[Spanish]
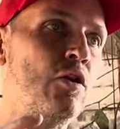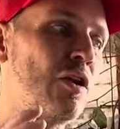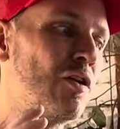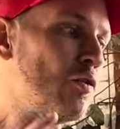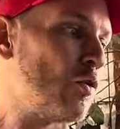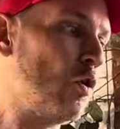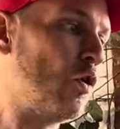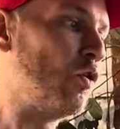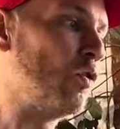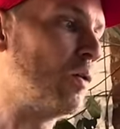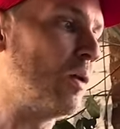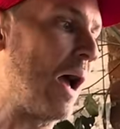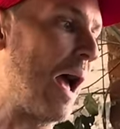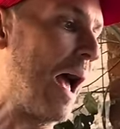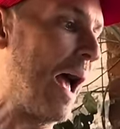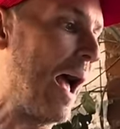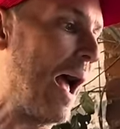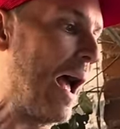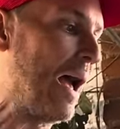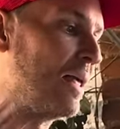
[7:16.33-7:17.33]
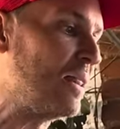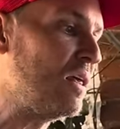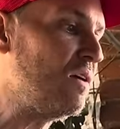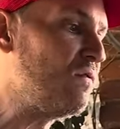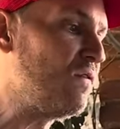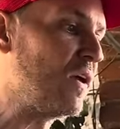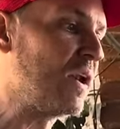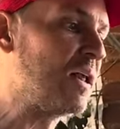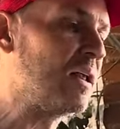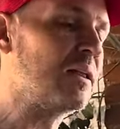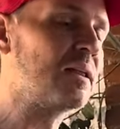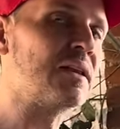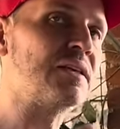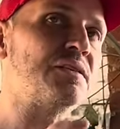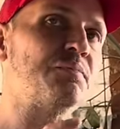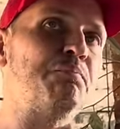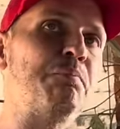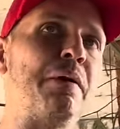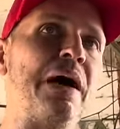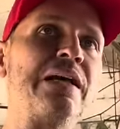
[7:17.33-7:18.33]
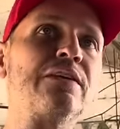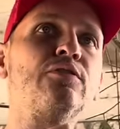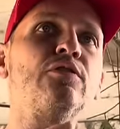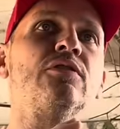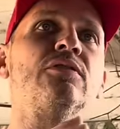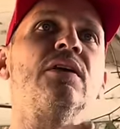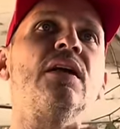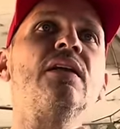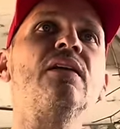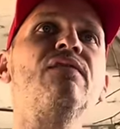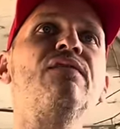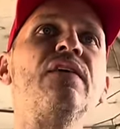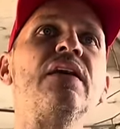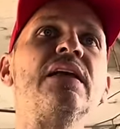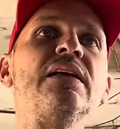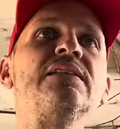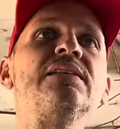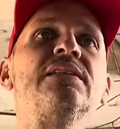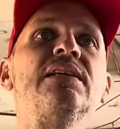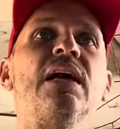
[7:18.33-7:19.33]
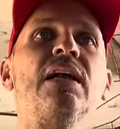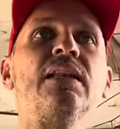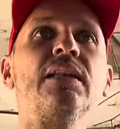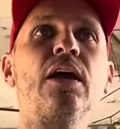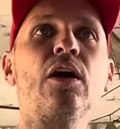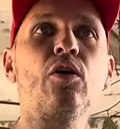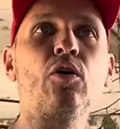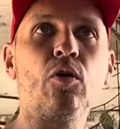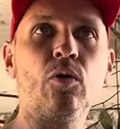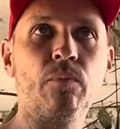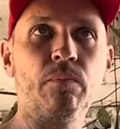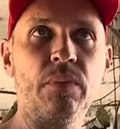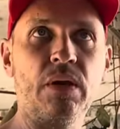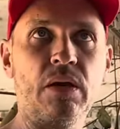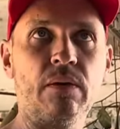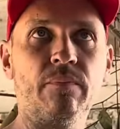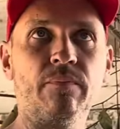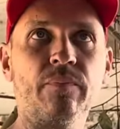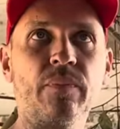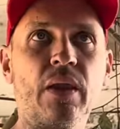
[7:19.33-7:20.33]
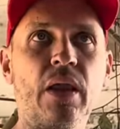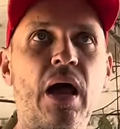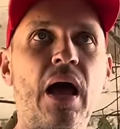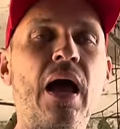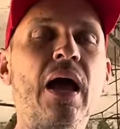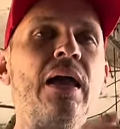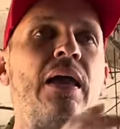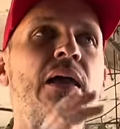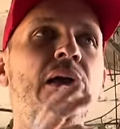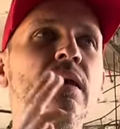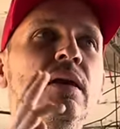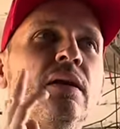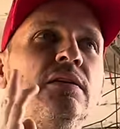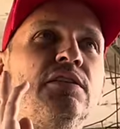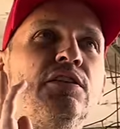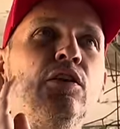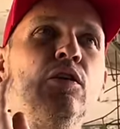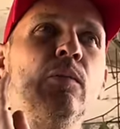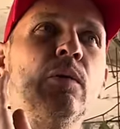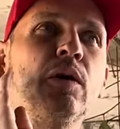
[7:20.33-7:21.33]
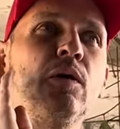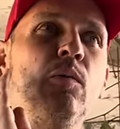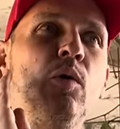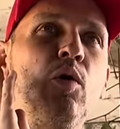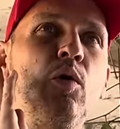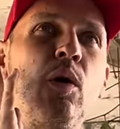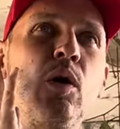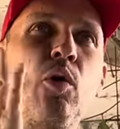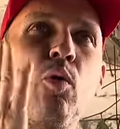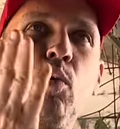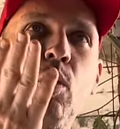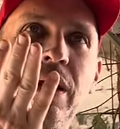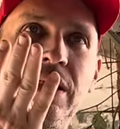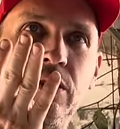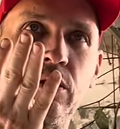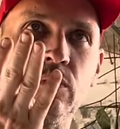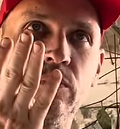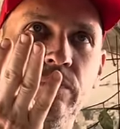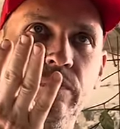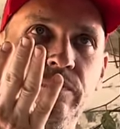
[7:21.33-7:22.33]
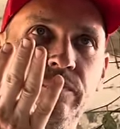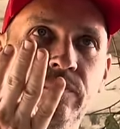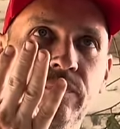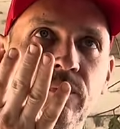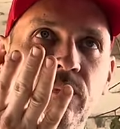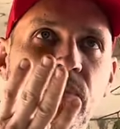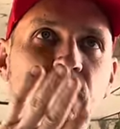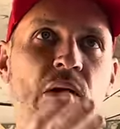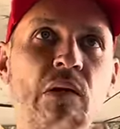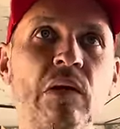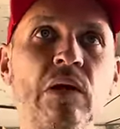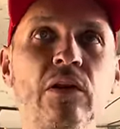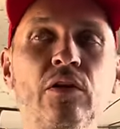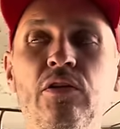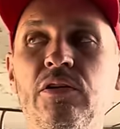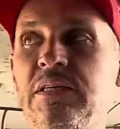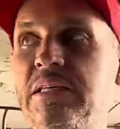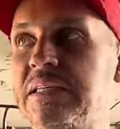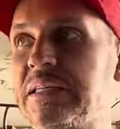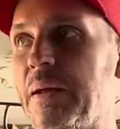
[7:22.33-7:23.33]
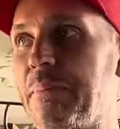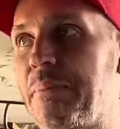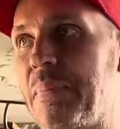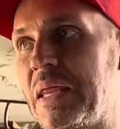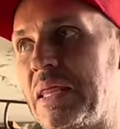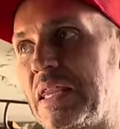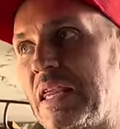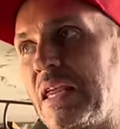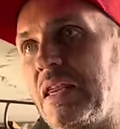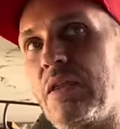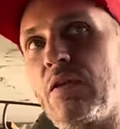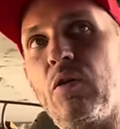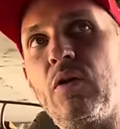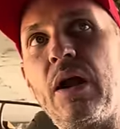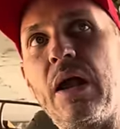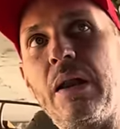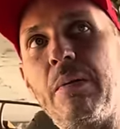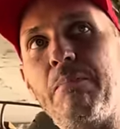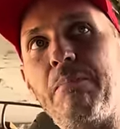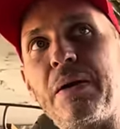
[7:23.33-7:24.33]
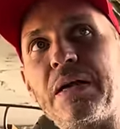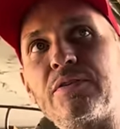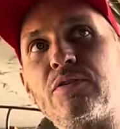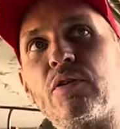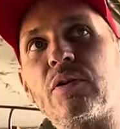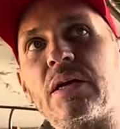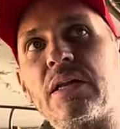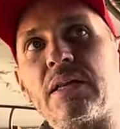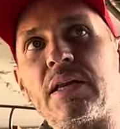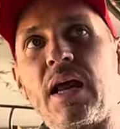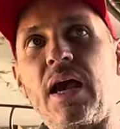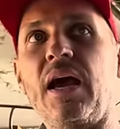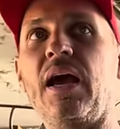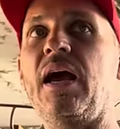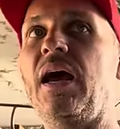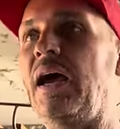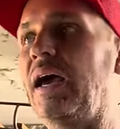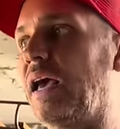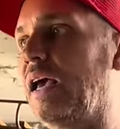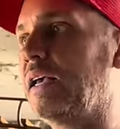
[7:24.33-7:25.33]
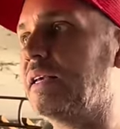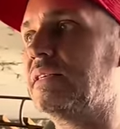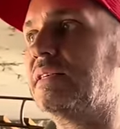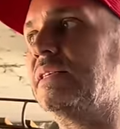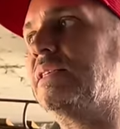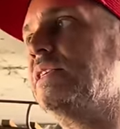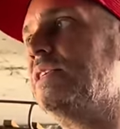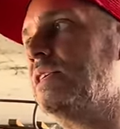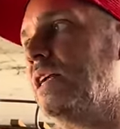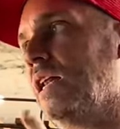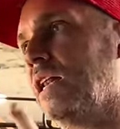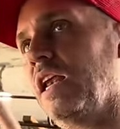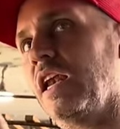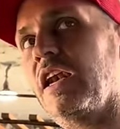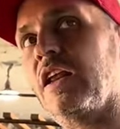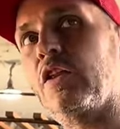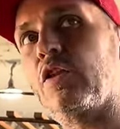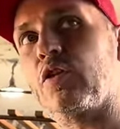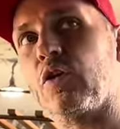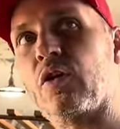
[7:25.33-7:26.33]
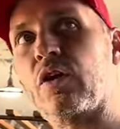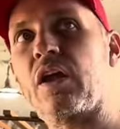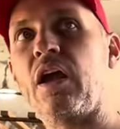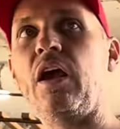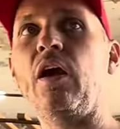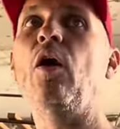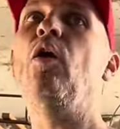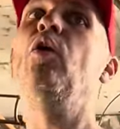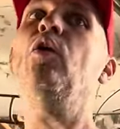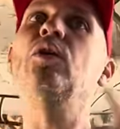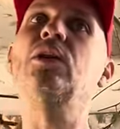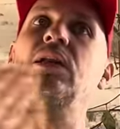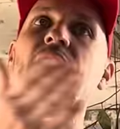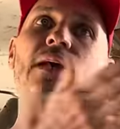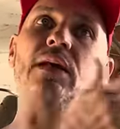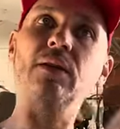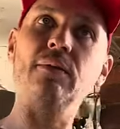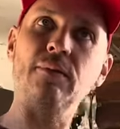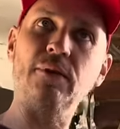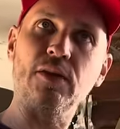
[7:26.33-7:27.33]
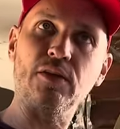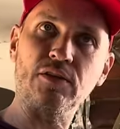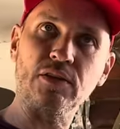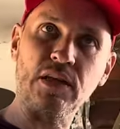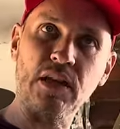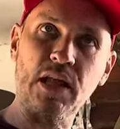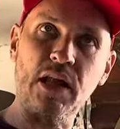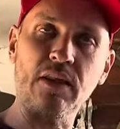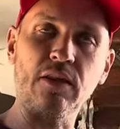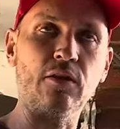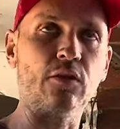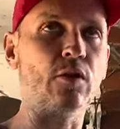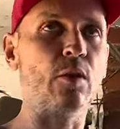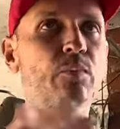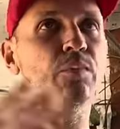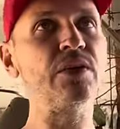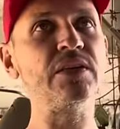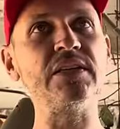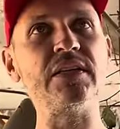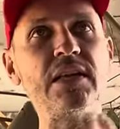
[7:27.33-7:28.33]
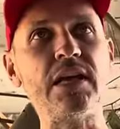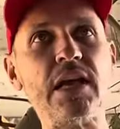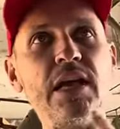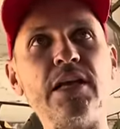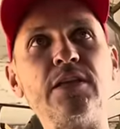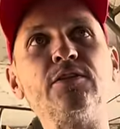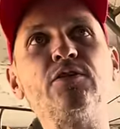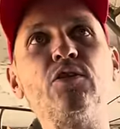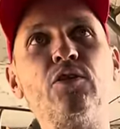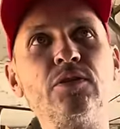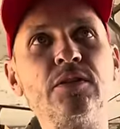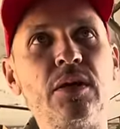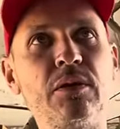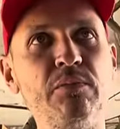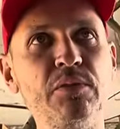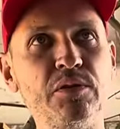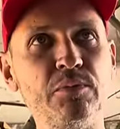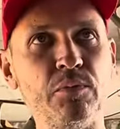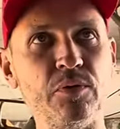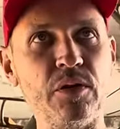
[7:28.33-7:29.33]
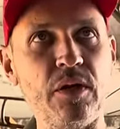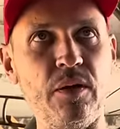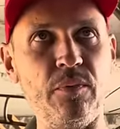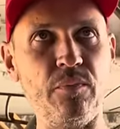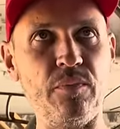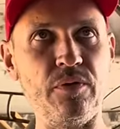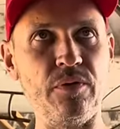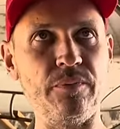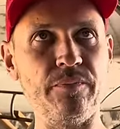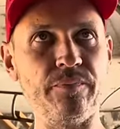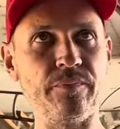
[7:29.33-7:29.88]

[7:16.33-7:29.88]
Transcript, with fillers: No, hay diferentes pasos de diferencial de combi. Sí. Hay, si no me equivoco, hay cuatro. Entonces, dependiendo el paso que traiga, es si tiene torque o tiene velocidad. No puedes tener las dos al mismo tiempo.